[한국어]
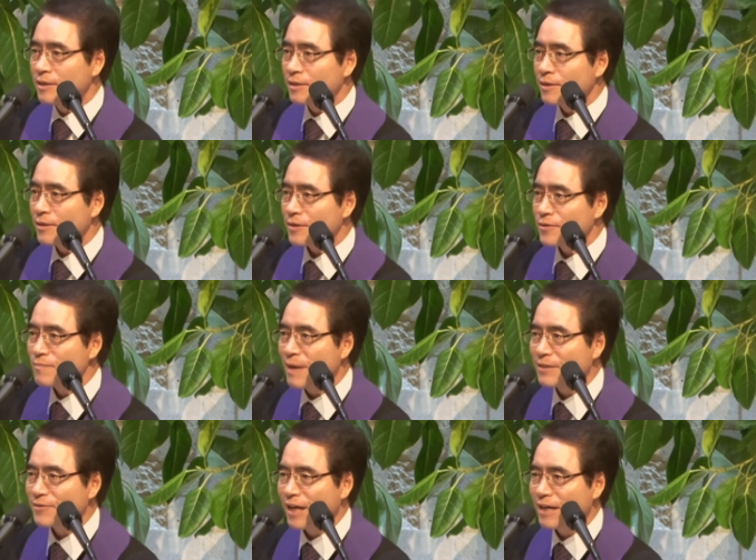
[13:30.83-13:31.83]

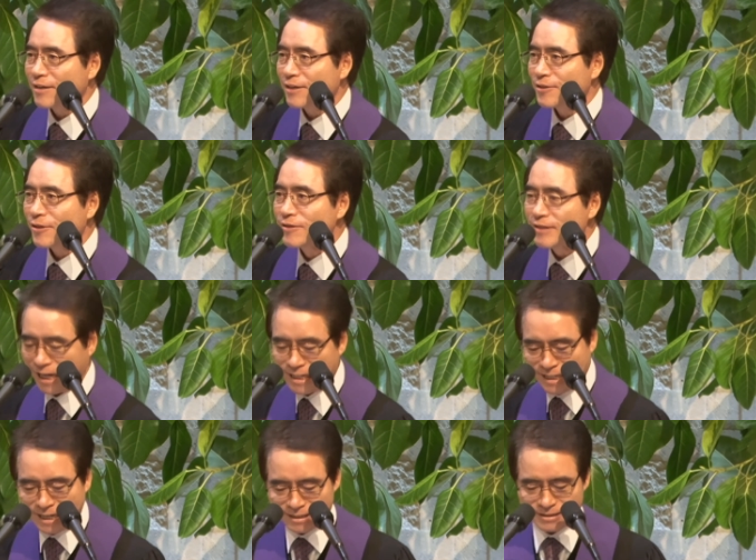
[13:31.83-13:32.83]
크리스마스라는 거,
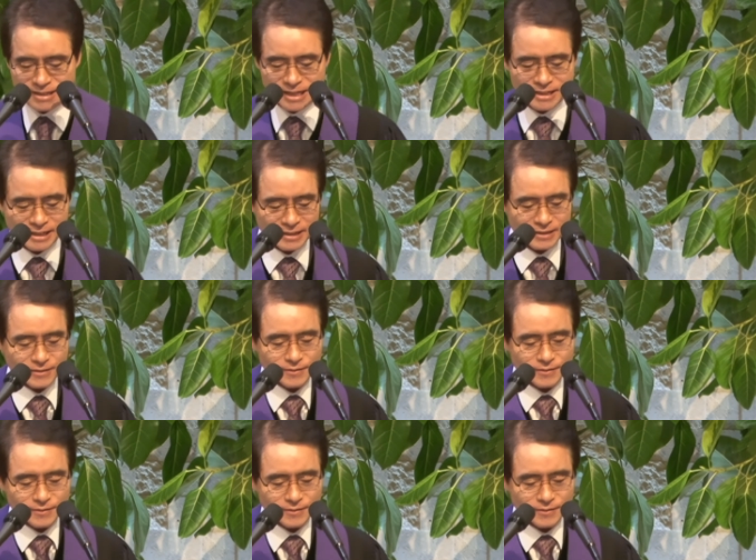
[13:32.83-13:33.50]
성탄이라는 그 얘기예요.